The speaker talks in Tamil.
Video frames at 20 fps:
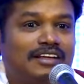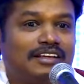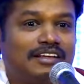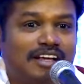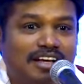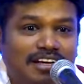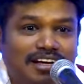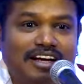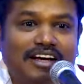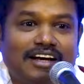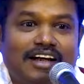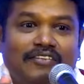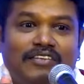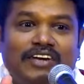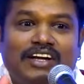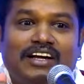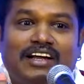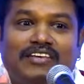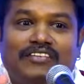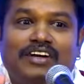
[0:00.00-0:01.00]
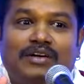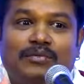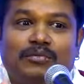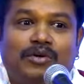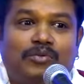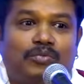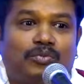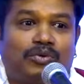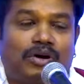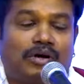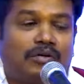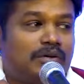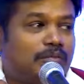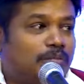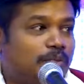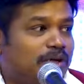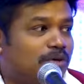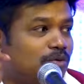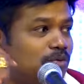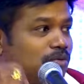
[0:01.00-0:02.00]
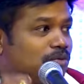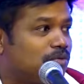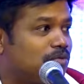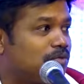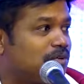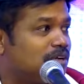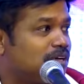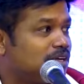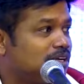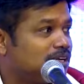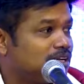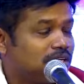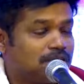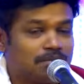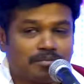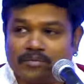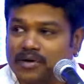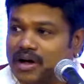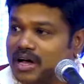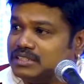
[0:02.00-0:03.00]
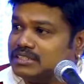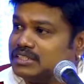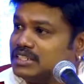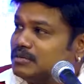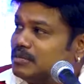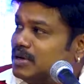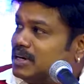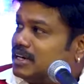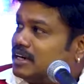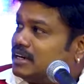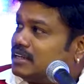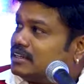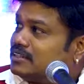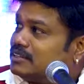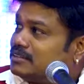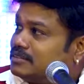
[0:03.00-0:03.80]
என்ன நவீன மட்டும் பூரா இப்படி ஆச்சரியமா இருக்கணும்